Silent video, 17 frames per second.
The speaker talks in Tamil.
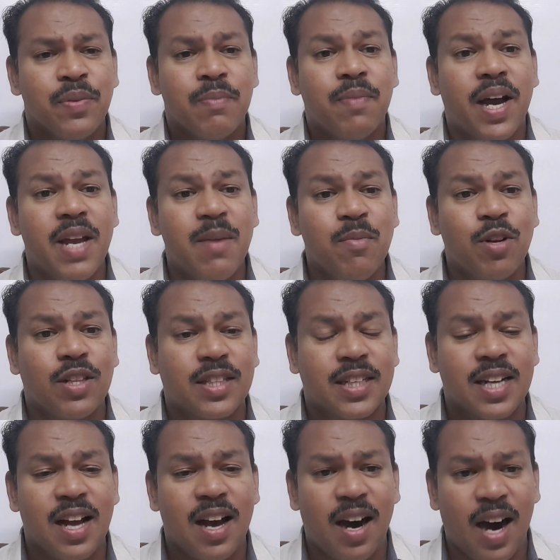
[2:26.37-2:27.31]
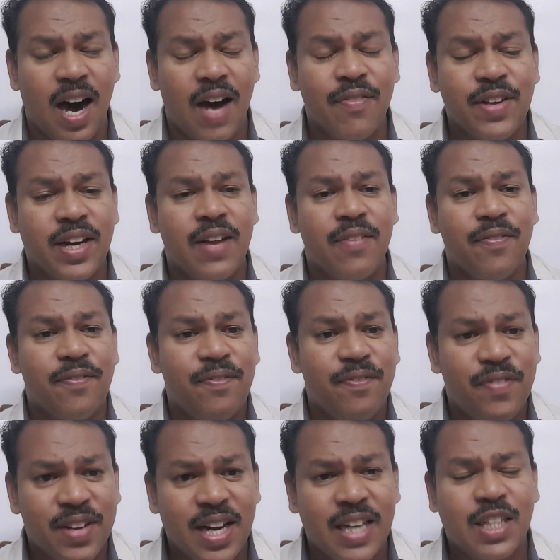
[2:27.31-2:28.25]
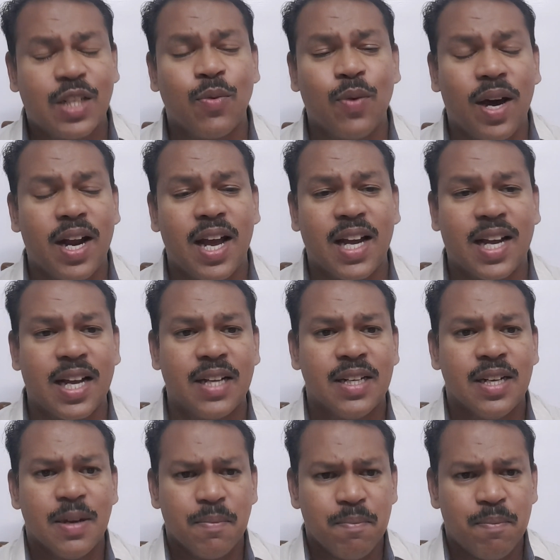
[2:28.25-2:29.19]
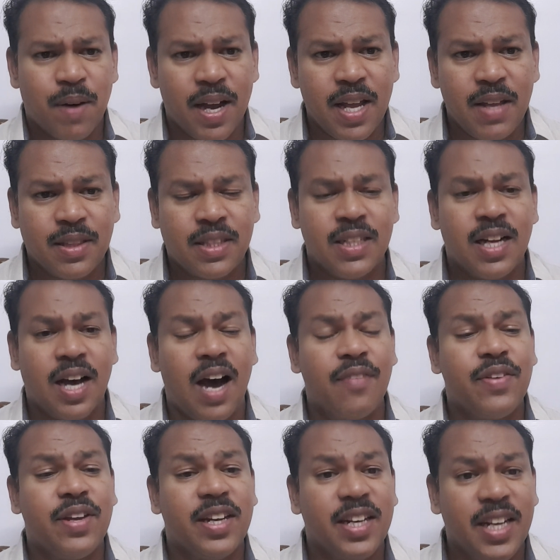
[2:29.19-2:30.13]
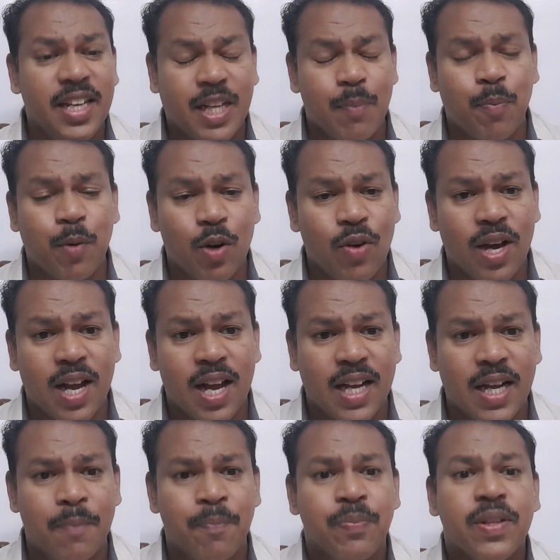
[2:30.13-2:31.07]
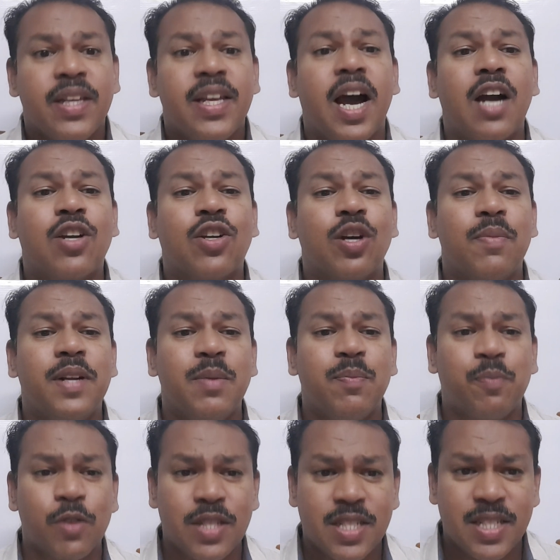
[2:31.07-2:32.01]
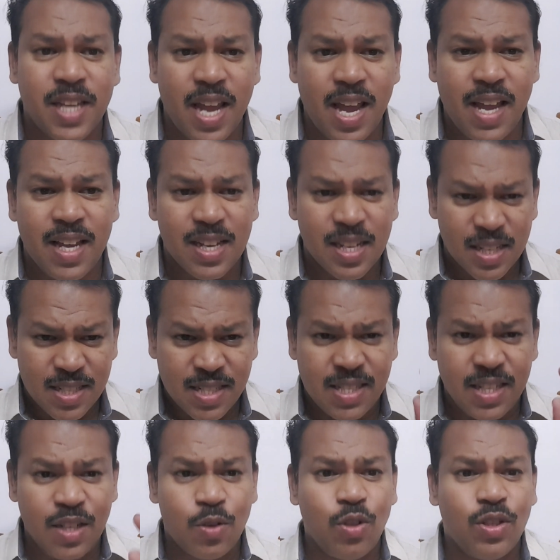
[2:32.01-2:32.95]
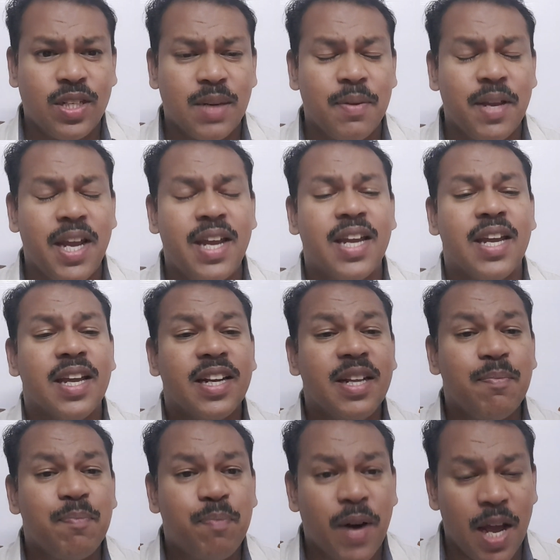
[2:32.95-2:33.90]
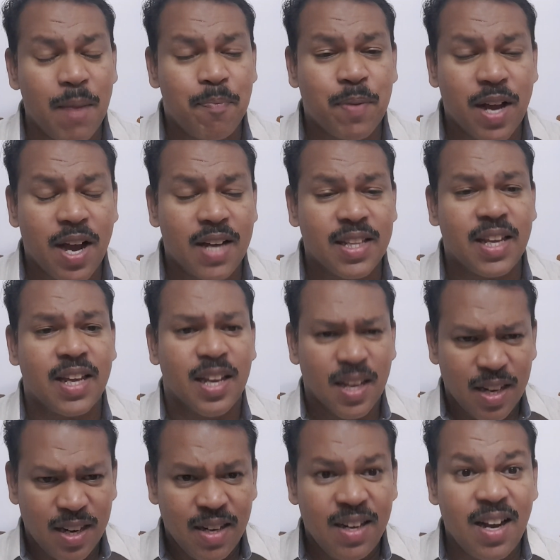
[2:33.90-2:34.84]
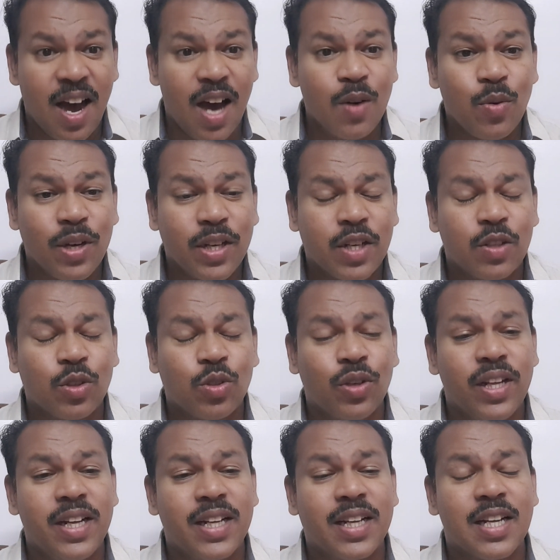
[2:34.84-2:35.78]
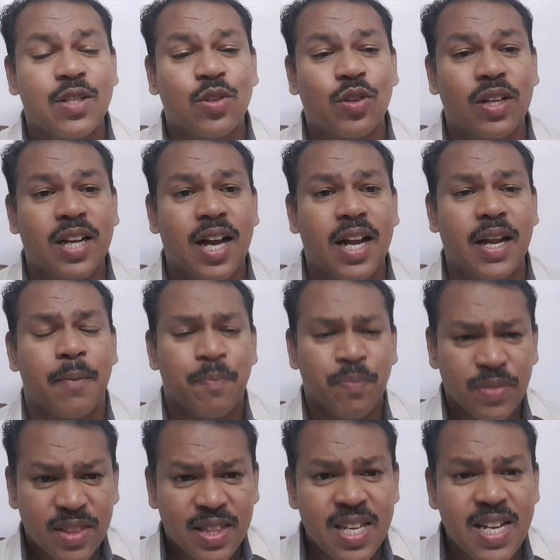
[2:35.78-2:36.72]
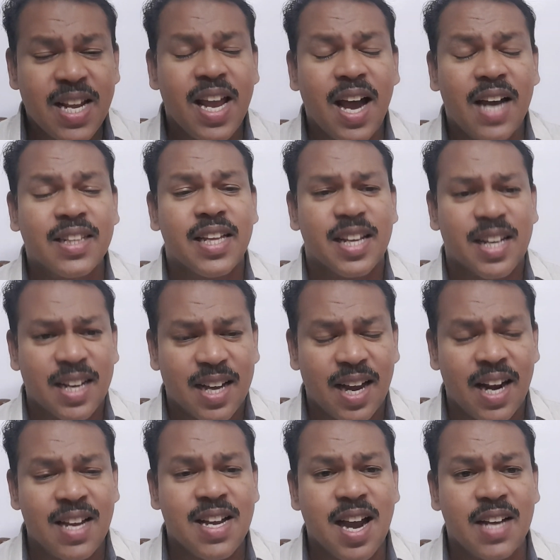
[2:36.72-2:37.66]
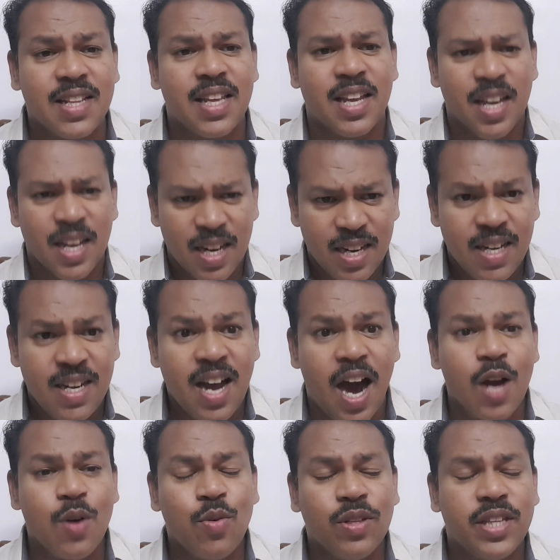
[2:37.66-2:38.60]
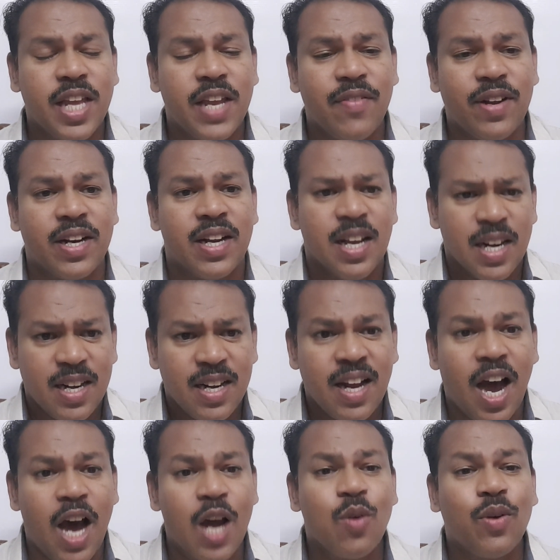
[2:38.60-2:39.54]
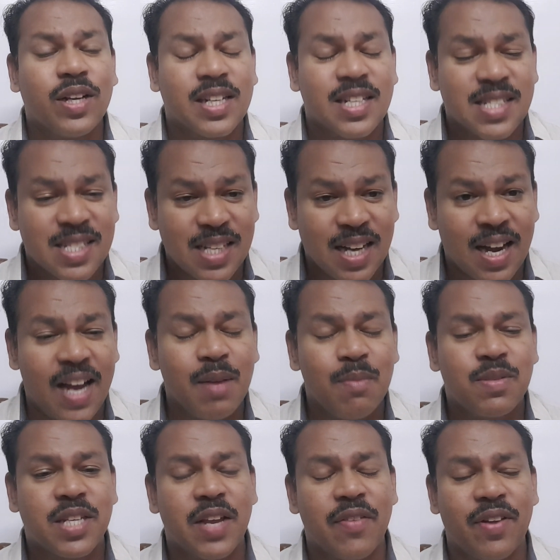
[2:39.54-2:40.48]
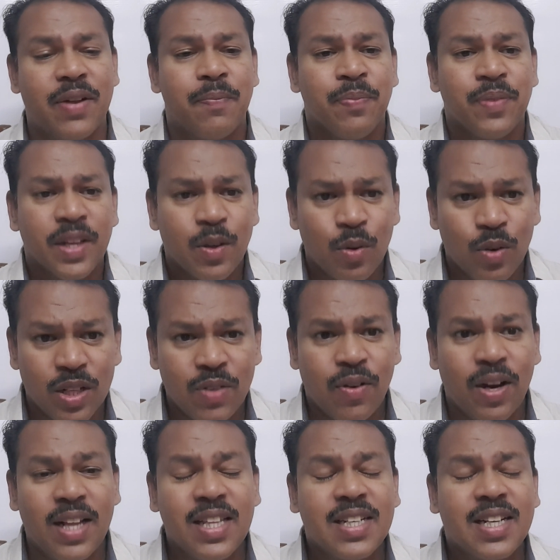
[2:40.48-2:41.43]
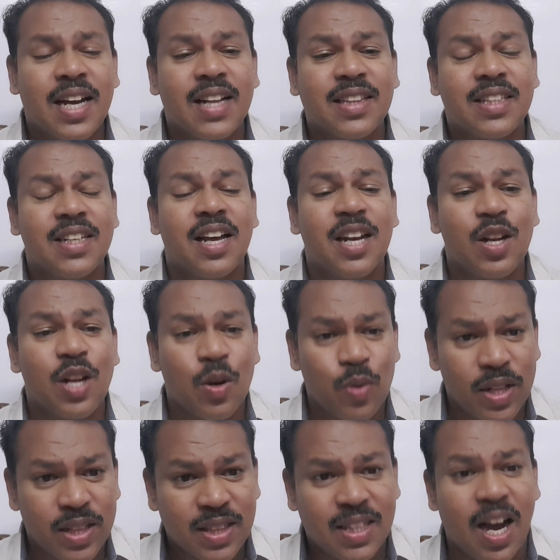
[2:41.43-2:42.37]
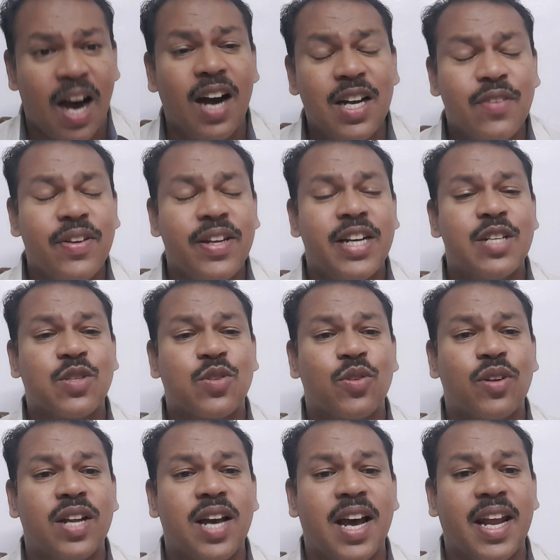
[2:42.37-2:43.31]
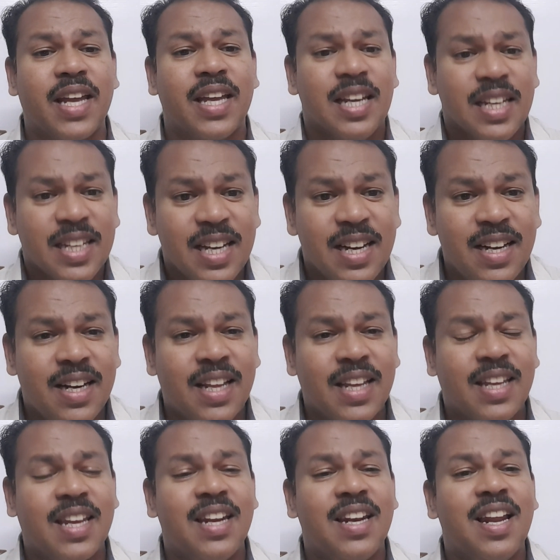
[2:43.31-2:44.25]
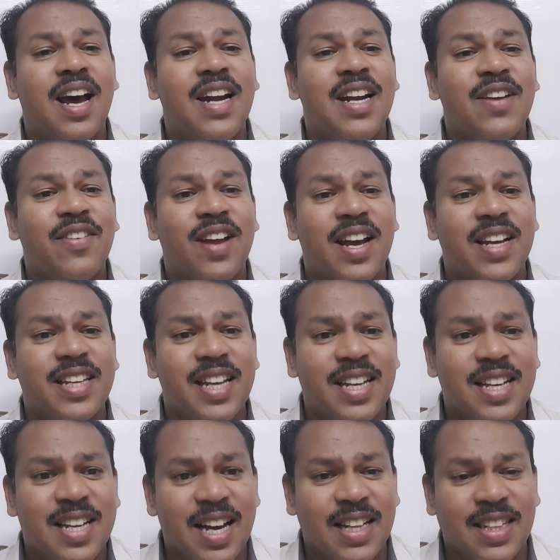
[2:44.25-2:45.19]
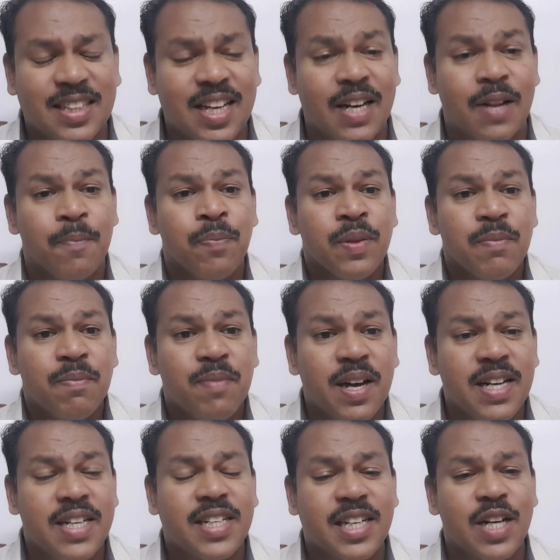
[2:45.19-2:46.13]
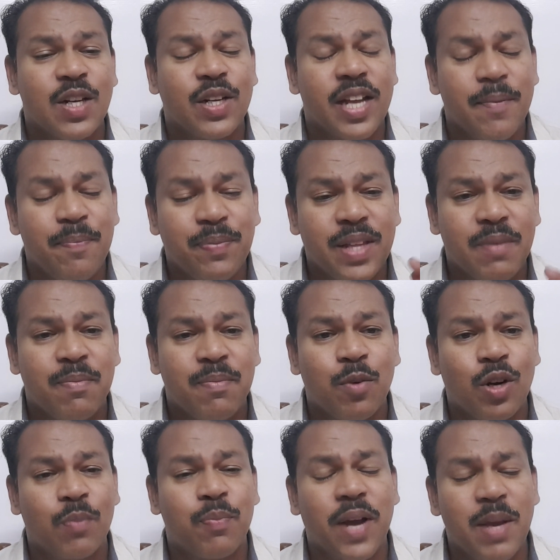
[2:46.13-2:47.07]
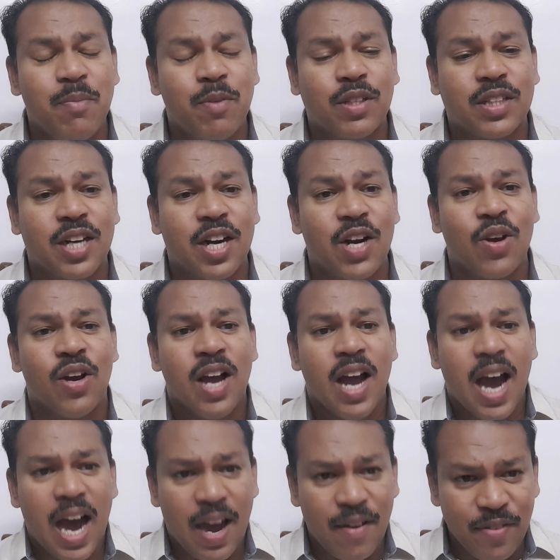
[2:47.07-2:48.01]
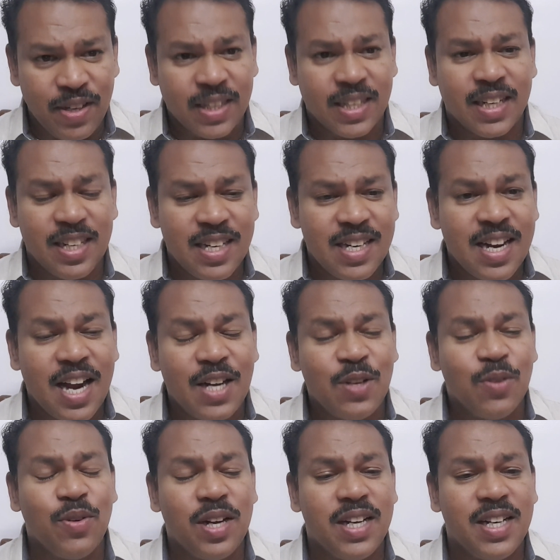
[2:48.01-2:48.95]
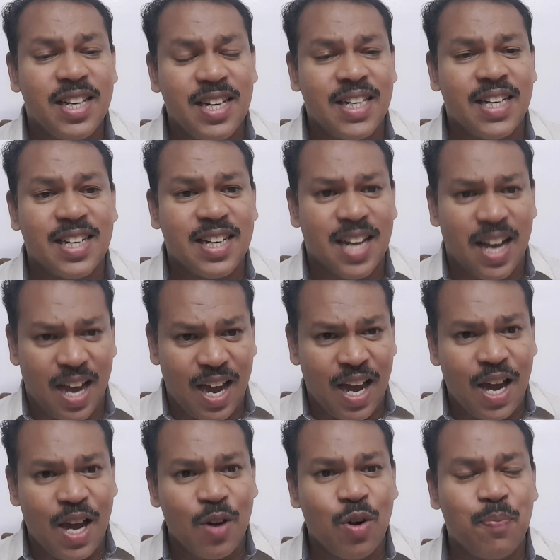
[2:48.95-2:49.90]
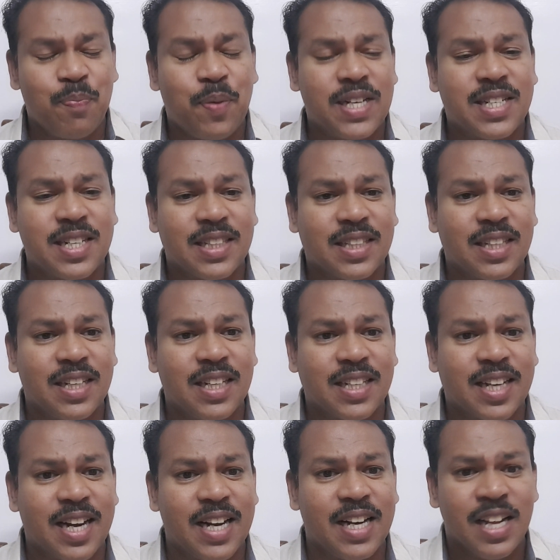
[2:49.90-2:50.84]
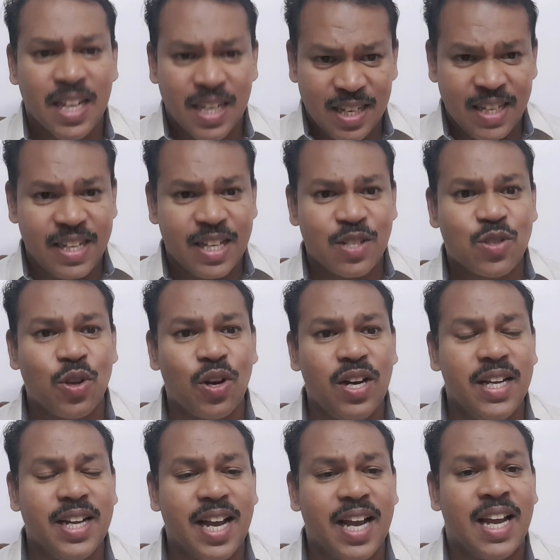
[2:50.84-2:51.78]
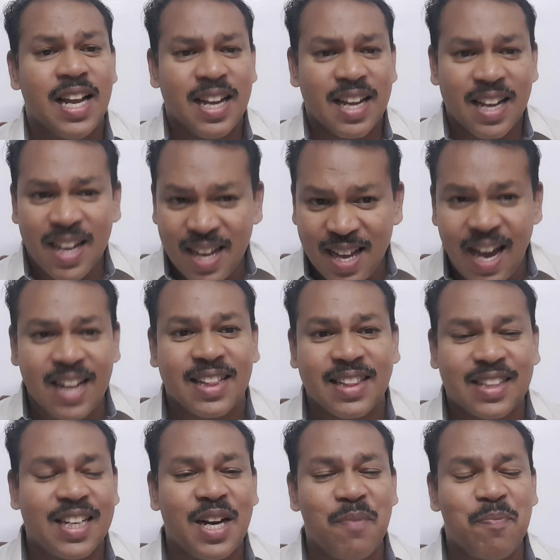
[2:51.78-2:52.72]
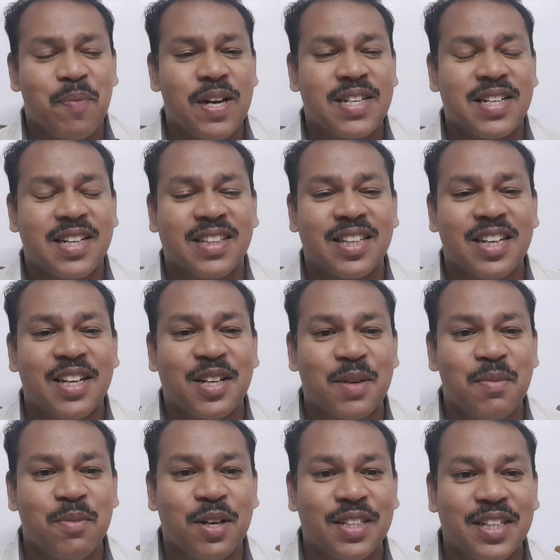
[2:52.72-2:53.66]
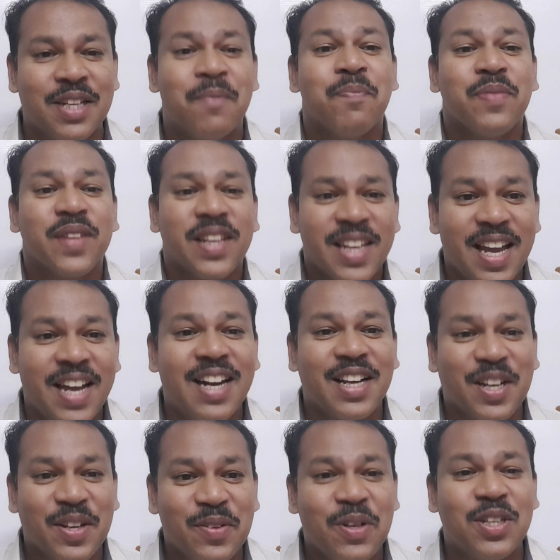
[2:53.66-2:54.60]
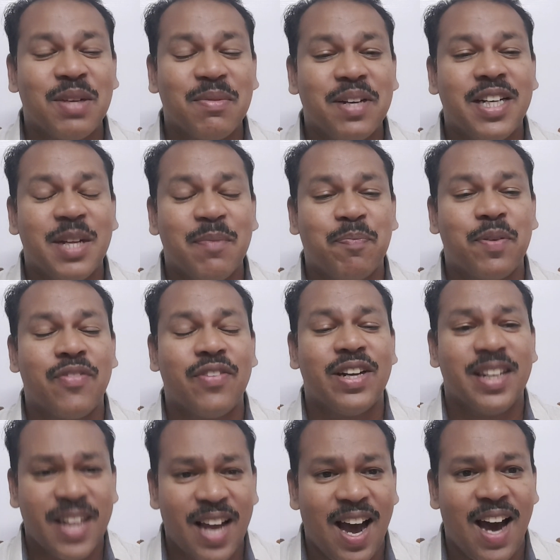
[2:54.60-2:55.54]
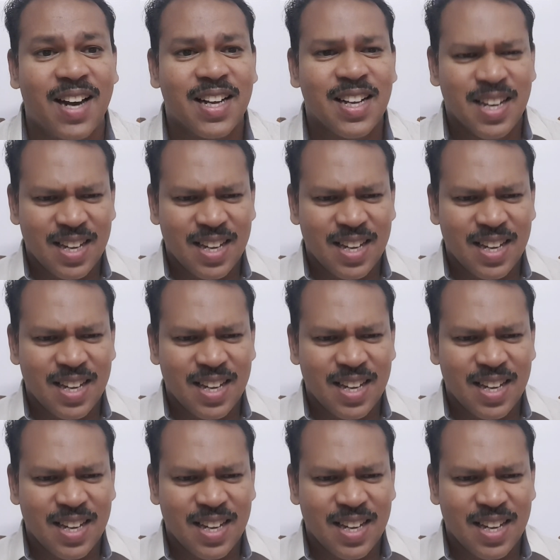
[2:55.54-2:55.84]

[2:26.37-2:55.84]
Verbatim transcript: பயமுறுத்துகிற ஆவிகளை விரட்டுவாராக பயத்தின் ஆவி நீக்கி போடுவாராக யாக்கோபெனும் பூச்சியே சிறுகுட்டவே நீ பயப்படாதே நான் உனக்கு துணை இருக்க சொல்கிறாரே திகையாதே கலங்காதே நான் உன் தேவன் நான் உனக்கு சகாயம் செய்வேன் உனது வலது கரத்தினால் நான் உன்னை தாங்குவேன் என்று சொன்னாரே இன்றைக்கு நாண்டவராகிய கத்தர் மனுஷன் எந்த பயமுறுத்துறானோ அவனுக்கு நடுவில் நின்று நான் உன் பட்சத்தில் இருக்கிறேன் நீங்க சொல்லுங்க கர்த்தரின் பட்சத்தில் இருக்கும் பொழுது எனக்கு விரோதமாய் நிற்பவன் யார்